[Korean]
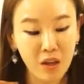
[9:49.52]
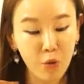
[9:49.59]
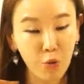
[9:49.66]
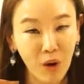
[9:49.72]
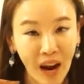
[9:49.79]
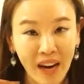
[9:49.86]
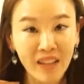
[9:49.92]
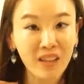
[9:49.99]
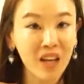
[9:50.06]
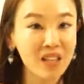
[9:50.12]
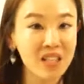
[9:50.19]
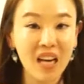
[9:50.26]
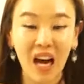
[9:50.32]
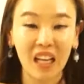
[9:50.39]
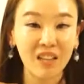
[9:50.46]

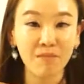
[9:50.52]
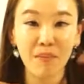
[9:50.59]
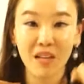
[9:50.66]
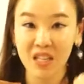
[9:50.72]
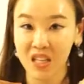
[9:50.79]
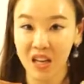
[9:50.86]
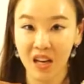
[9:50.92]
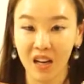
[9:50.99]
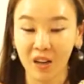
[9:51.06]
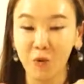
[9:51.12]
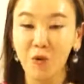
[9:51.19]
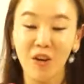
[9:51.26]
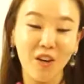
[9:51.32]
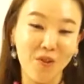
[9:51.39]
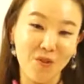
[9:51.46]
라이트하지 않은 맛이야
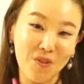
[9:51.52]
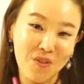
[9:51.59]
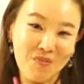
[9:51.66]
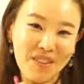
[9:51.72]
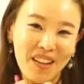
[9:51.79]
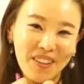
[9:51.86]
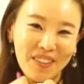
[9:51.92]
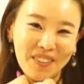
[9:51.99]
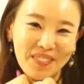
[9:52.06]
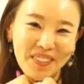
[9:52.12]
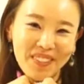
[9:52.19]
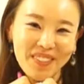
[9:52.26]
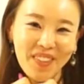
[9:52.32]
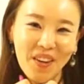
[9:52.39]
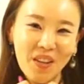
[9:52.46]
라고 얘기할 수 있습니다, 여러분.
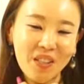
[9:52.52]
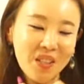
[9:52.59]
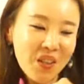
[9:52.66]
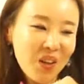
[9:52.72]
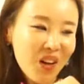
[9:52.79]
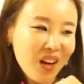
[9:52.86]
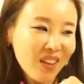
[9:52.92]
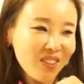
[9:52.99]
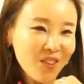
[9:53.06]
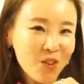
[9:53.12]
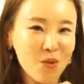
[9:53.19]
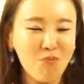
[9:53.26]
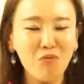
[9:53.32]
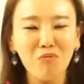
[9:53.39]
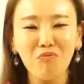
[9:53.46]
아 근데
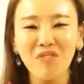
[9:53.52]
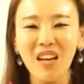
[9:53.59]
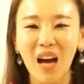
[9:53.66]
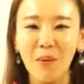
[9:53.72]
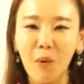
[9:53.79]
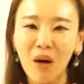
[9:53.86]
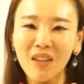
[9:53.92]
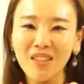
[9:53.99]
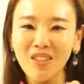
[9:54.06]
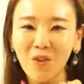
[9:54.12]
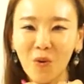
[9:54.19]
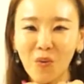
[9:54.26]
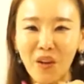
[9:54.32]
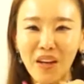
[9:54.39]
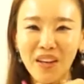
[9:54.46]
셰프분이 아마 화내실
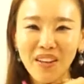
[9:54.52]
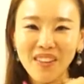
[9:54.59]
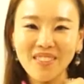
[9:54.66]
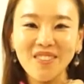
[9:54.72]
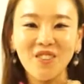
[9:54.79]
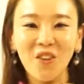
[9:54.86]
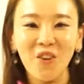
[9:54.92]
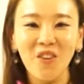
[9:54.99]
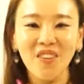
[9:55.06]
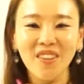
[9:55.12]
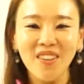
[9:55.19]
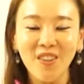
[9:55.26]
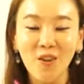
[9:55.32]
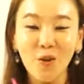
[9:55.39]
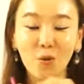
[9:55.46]
건데, 그쵸?
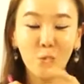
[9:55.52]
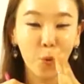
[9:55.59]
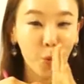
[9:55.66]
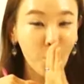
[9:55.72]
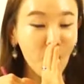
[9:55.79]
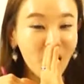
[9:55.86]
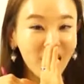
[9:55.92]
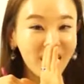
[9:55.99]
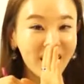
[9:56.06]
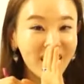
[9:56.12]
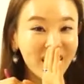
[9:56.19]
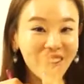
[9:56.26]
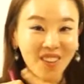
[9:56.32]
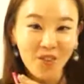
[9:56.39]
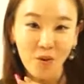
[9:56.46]

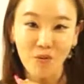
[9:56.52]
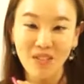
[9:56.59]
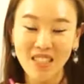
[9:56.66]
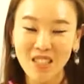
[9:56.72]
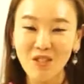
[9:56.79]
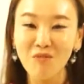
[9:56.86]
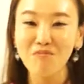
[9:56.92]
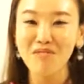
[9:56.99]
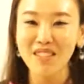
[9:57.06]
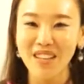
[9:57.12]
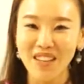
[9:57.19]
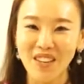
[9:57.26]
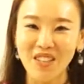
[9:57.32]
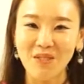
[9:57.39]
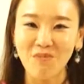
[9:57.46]
조용하게 여러분 친구분이랑
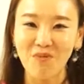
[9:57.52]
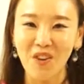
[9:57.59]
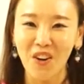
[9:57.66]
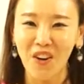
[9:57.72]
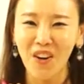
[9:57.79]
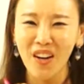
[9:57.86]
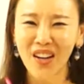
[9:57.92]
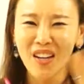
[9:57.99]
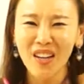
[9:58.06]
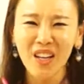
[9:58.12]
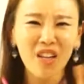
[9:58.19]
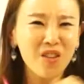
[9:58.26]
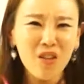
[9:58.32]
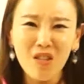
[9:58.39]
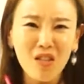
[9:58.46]
얘기하시면 돼요.
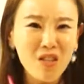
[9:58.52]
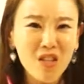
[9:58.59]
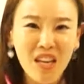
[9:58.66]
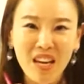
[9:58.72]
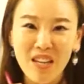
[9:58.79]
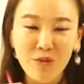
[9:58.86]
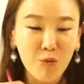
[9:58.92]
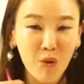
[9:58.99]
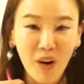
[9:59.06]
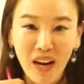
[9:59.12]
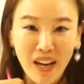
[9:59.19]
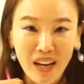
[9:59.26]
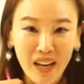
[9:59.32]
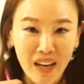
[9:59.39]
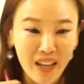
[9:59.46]
It doesn't taste
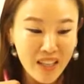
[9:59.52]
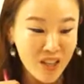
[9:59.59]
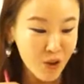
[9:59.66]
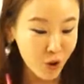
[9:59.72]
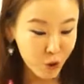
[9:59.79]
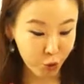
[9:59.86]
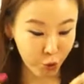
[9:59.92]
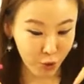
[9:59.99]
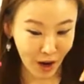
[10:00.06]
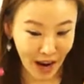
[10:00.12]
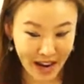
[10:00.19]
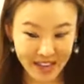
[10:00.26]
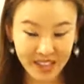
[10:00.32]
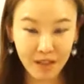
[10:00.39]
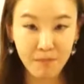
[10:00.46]
right. 이거는
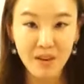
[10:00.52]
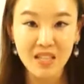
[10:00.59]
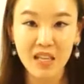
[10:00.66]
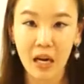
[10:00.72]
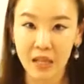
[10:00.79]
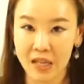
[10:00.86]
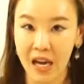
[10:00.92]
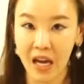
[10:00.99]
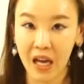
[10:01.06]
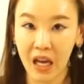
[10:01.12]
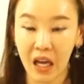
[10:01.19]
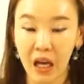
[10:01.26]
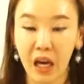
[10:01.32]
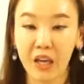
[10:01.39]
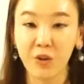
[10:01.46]
right한 맛이
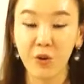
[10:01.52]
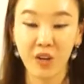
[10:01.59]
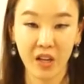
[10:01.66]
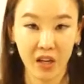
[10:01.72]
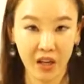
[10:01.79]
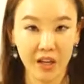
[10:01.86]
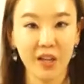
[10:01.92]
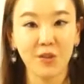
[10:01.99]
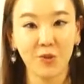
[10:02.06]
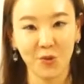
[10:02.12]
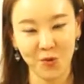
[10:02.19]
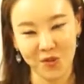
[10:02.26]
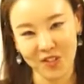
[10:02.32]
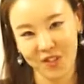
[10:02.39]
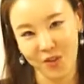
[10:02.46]
아니야. 이렇게 얘기하실
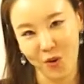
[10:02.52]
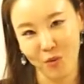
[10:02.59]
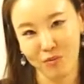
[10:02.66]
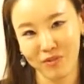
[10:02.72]
수 있어요.